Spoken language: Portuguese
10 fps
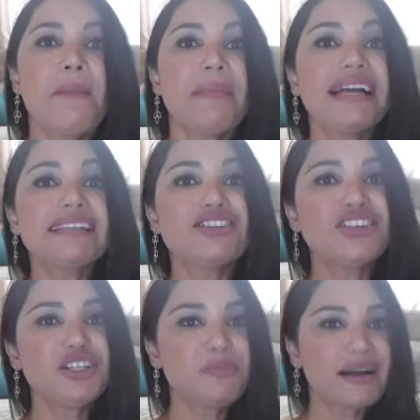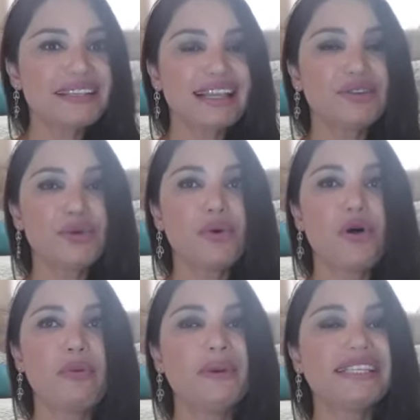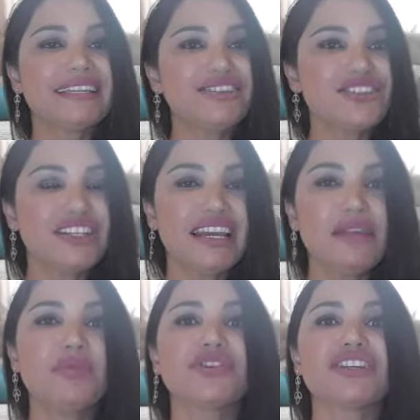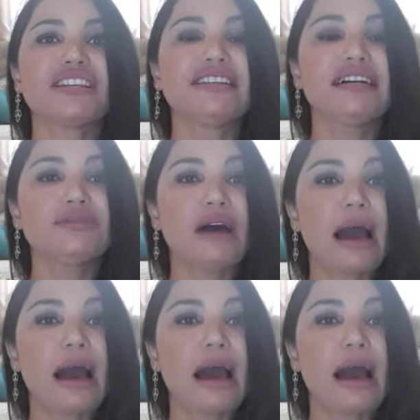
Mas a gente passar no corpo e sentir ele projetando,